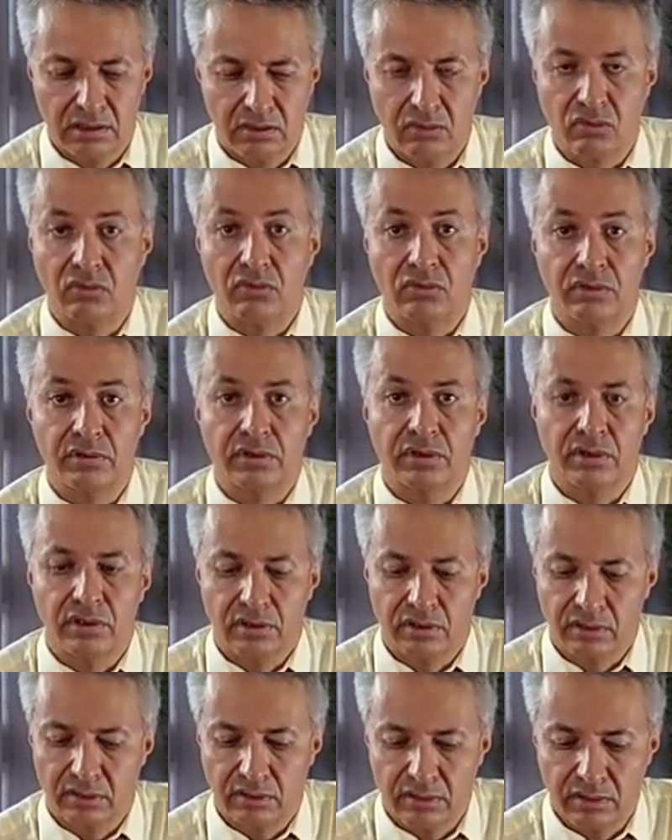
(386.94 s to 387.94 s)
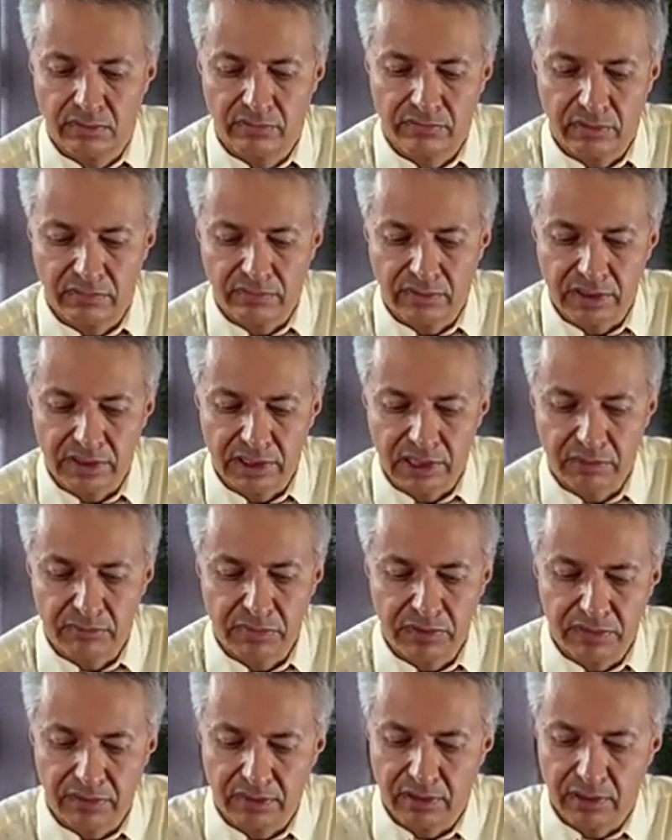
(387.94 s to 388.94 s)
Und wir warten ein
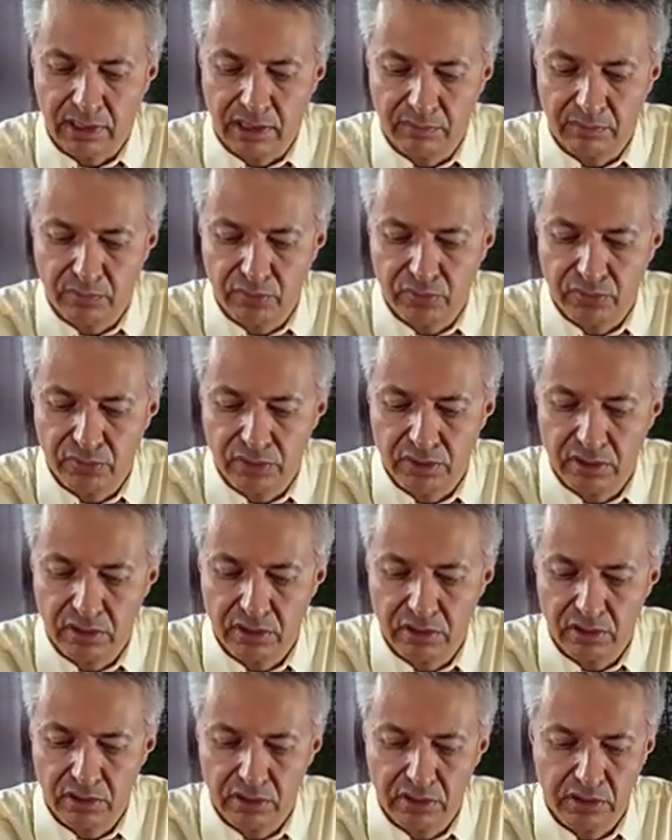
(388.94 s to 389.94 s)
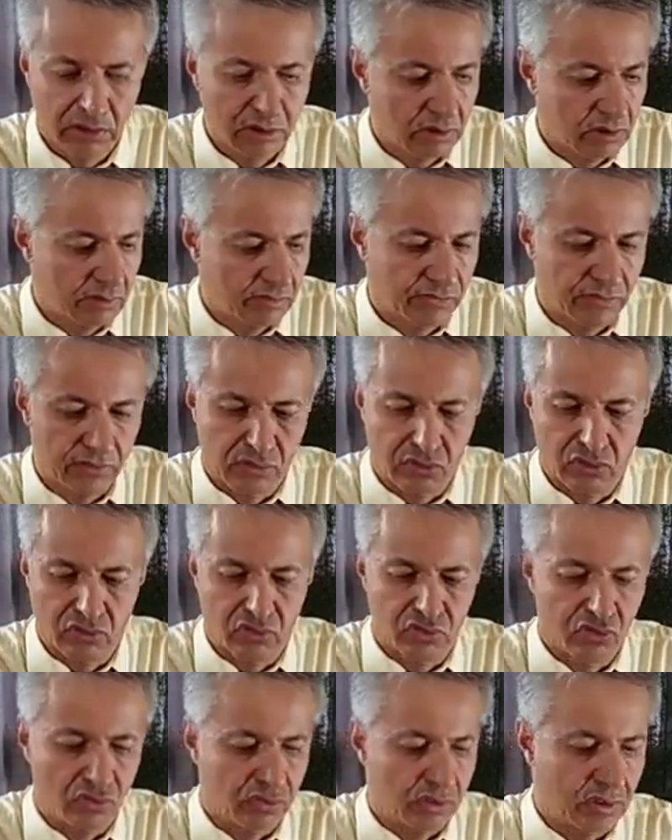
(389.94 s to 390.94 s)
bisschen ab. Wir können
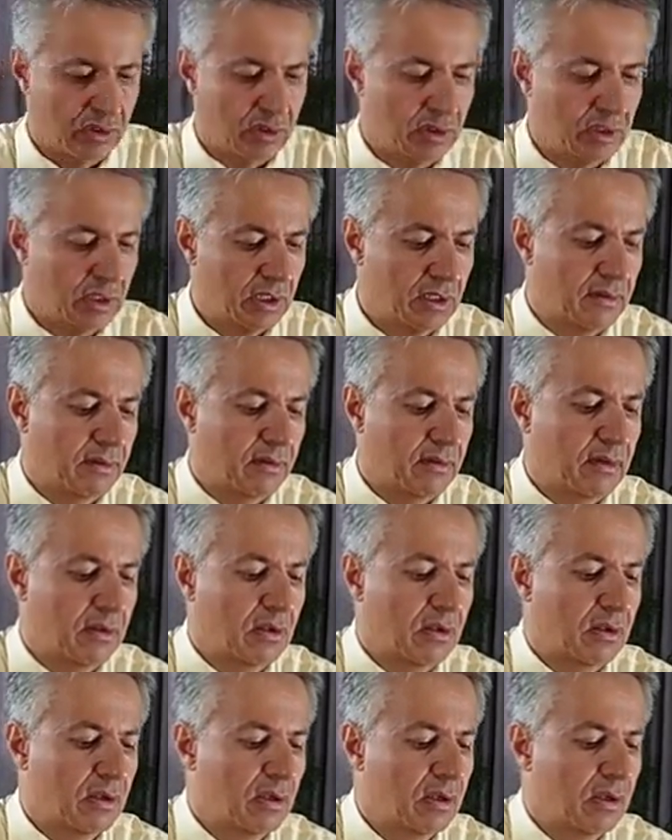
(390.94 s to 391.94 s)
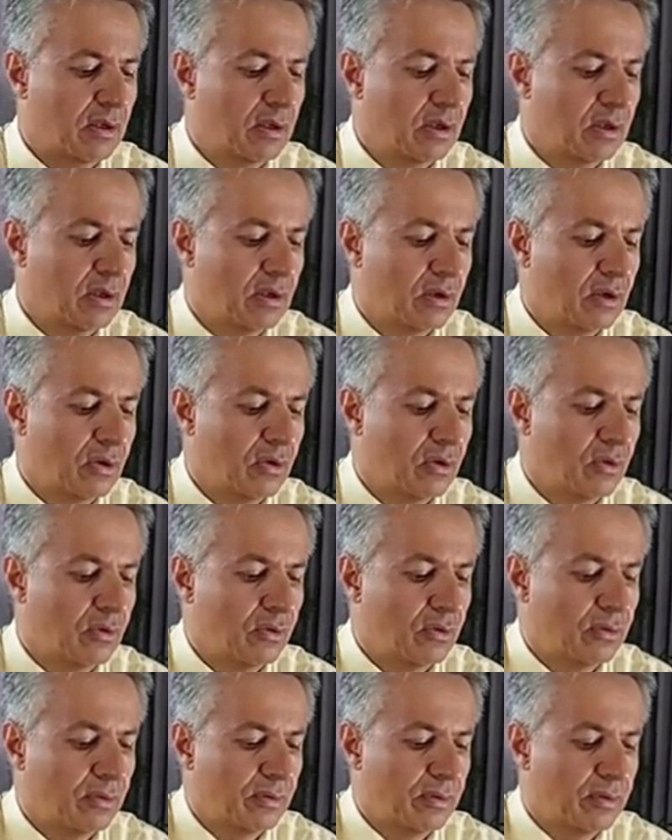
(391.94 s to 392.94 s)
schon jetzt
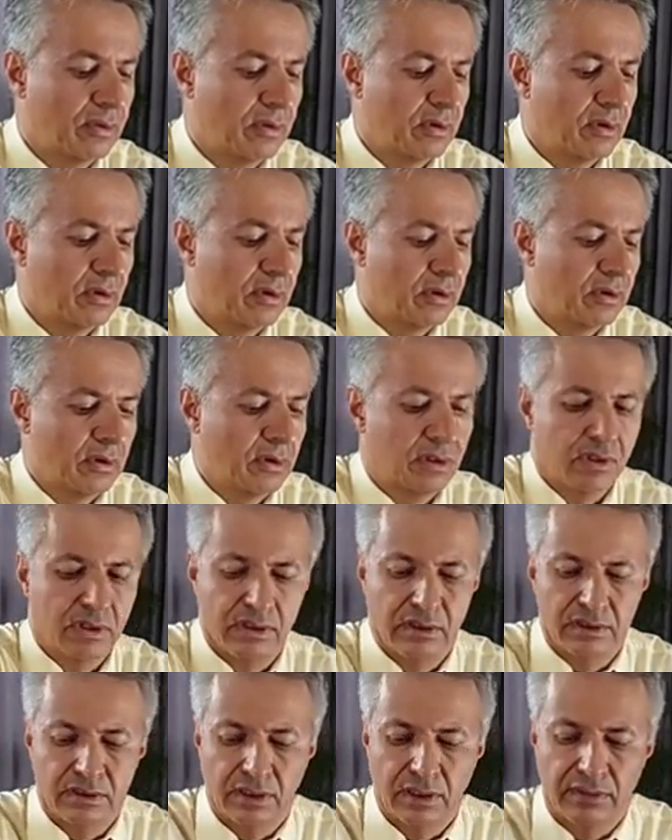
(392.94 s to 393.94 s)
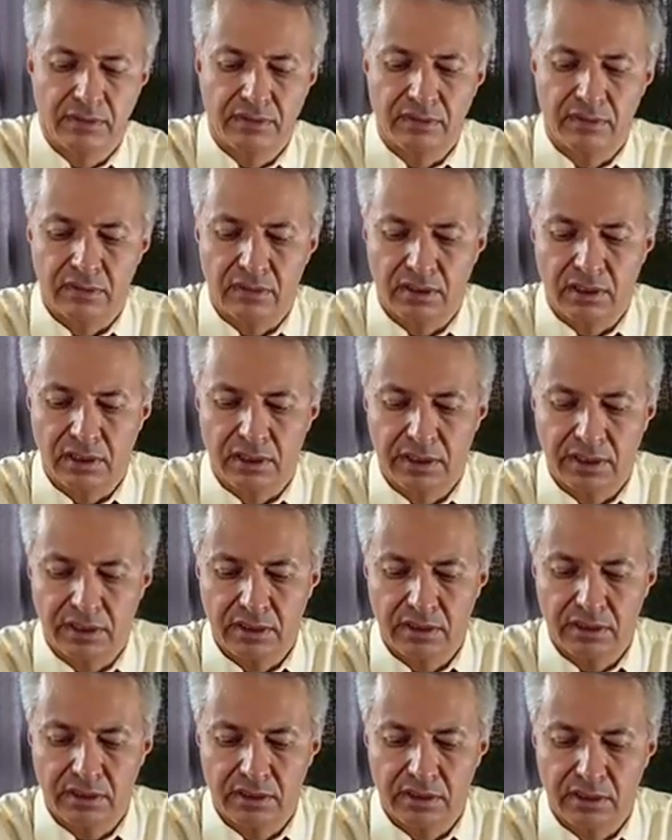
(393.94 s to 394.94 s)
unsere Tässchen
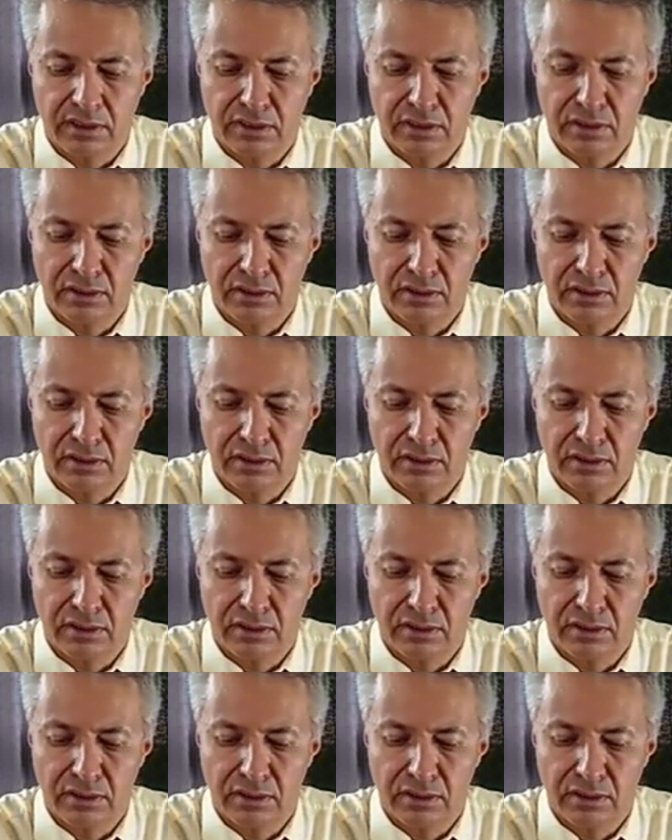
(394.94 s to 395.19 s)
leeren.